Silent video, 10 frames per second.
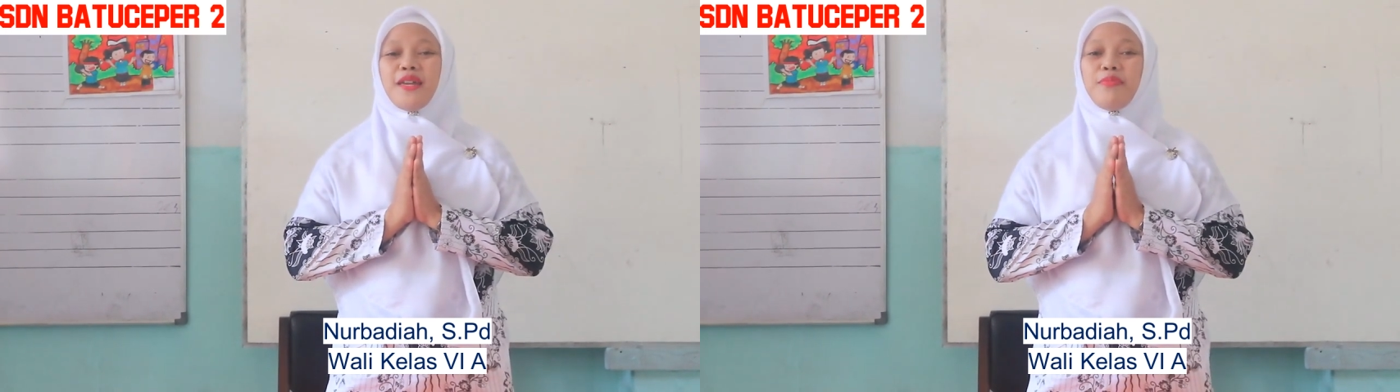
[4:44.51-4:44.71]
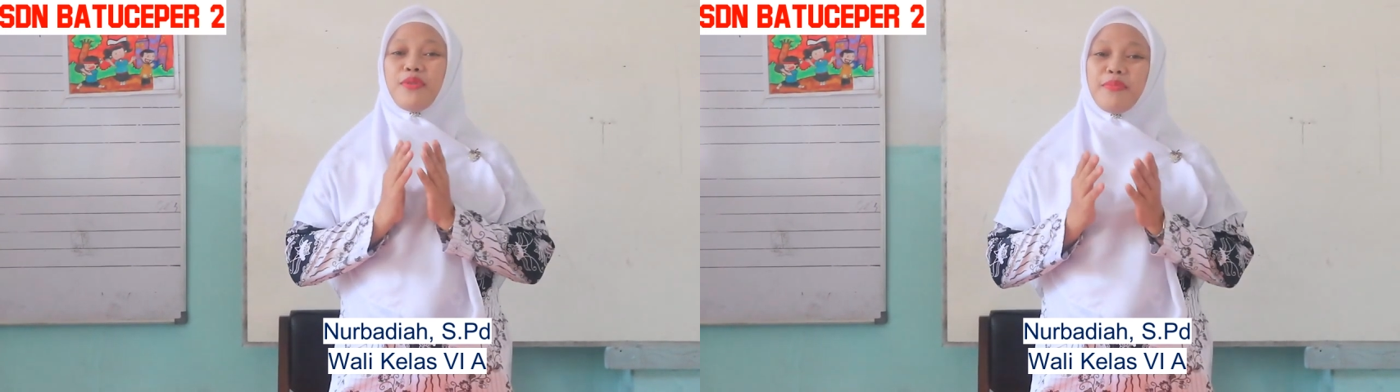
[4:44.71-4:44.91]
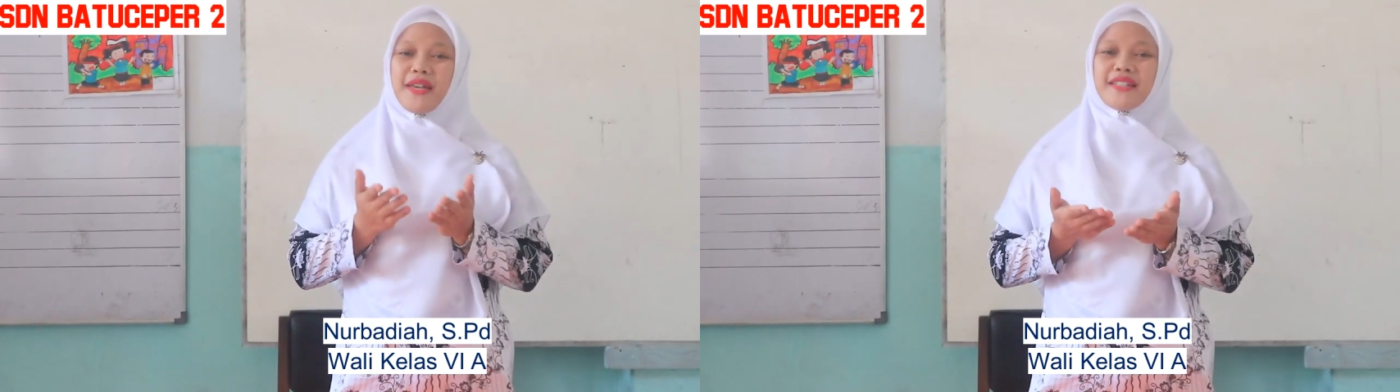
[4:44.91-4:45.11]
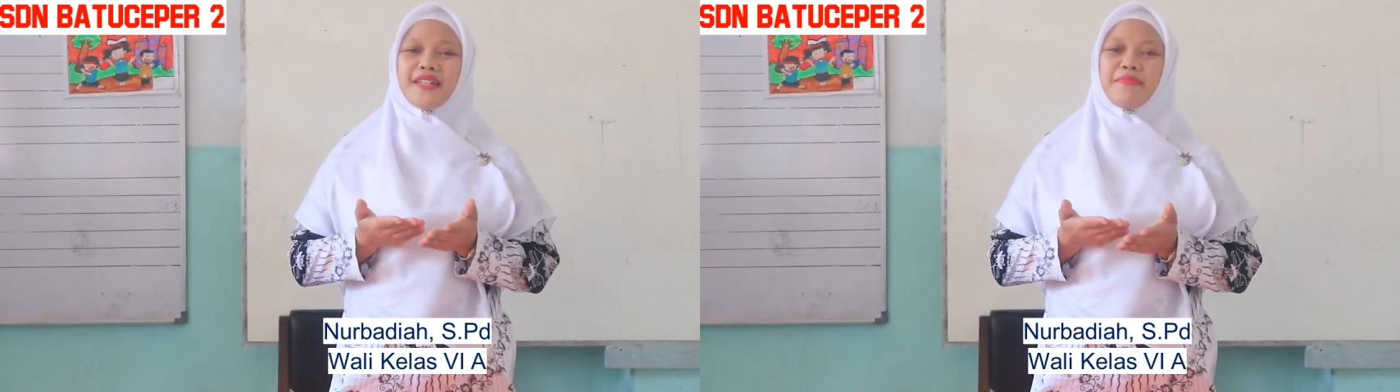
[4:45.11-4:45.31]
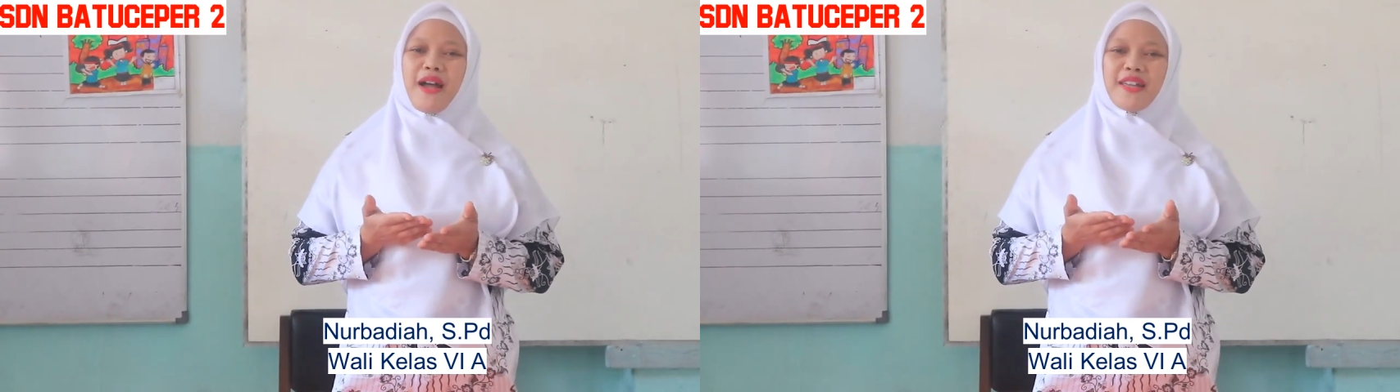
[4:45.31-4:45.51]
Ibu biasa
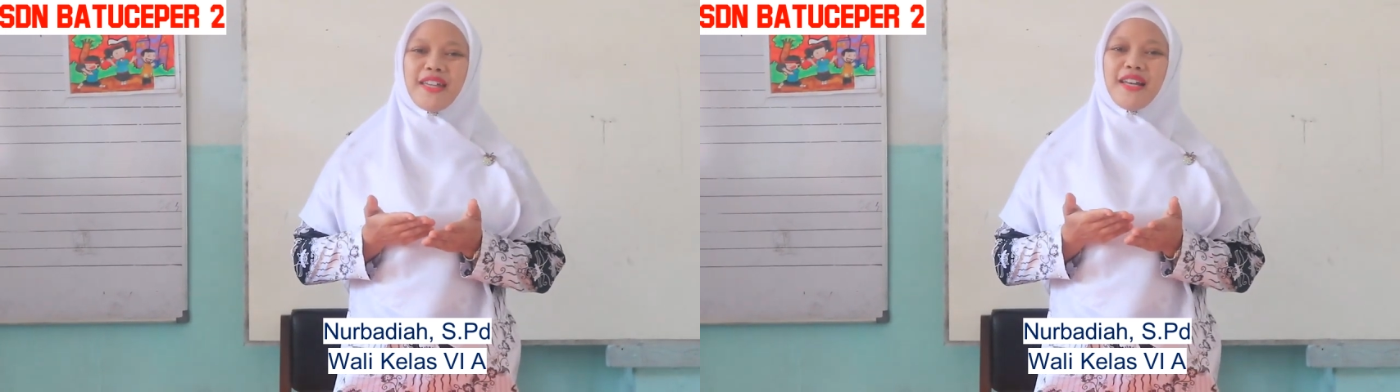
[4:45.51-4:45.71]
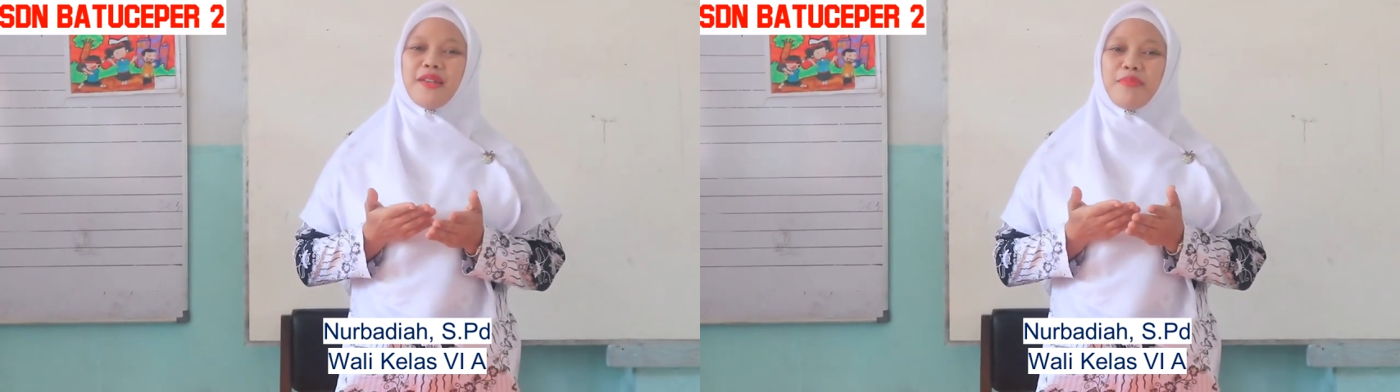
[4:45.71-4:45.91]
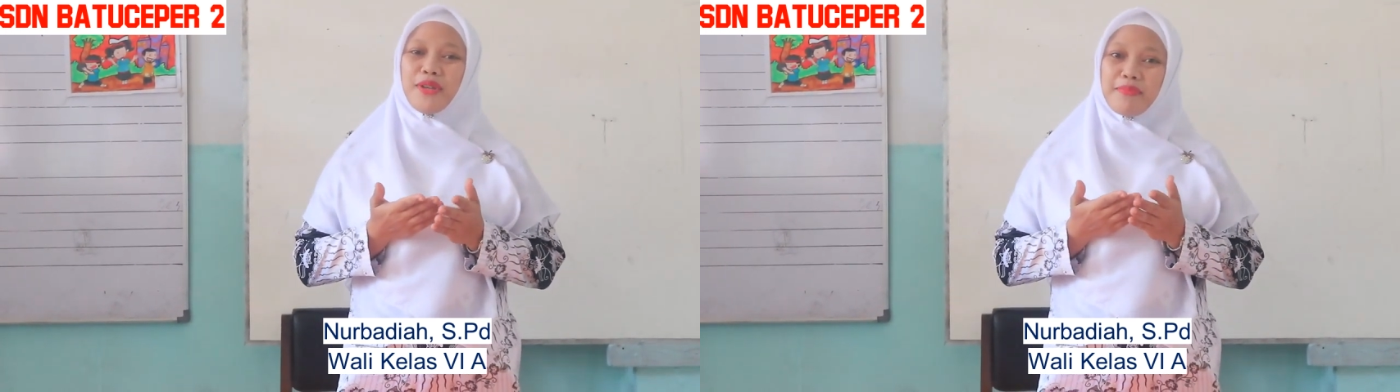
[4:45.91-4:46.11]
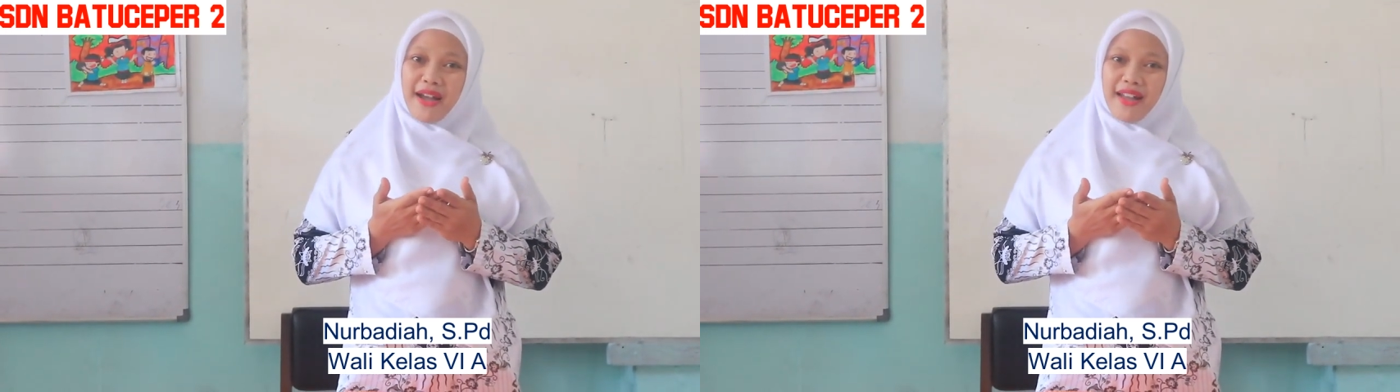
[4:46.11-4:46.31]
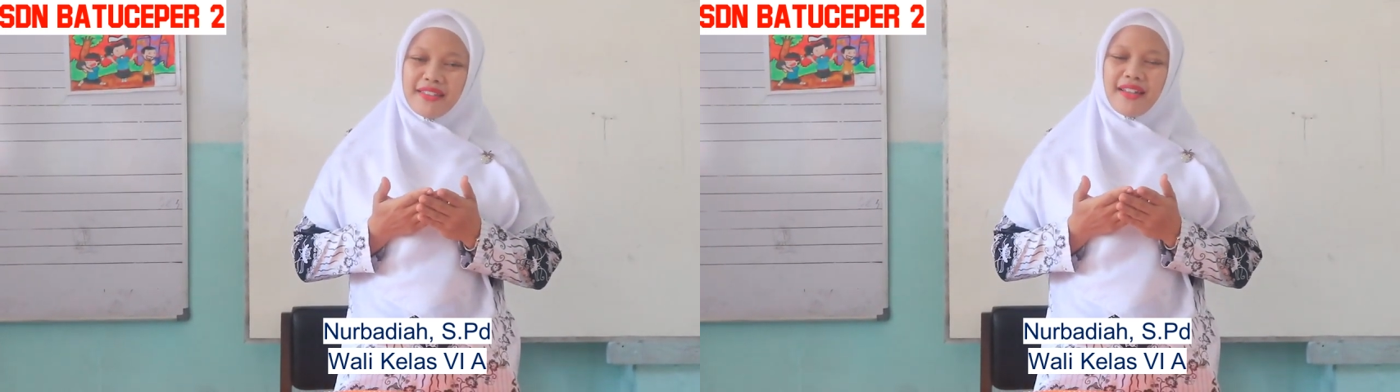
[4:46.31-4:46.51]
dipanggil Ibu
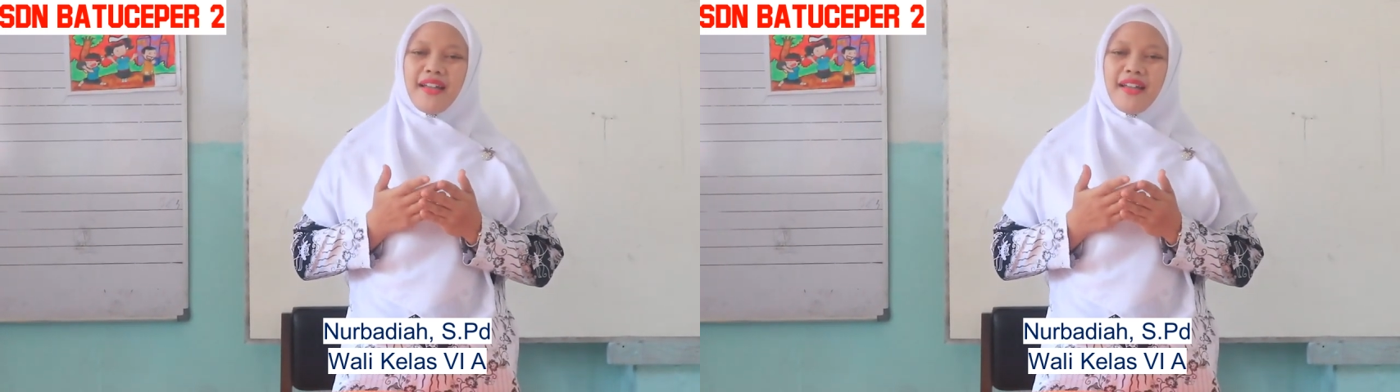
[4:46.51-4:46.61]
Ibad.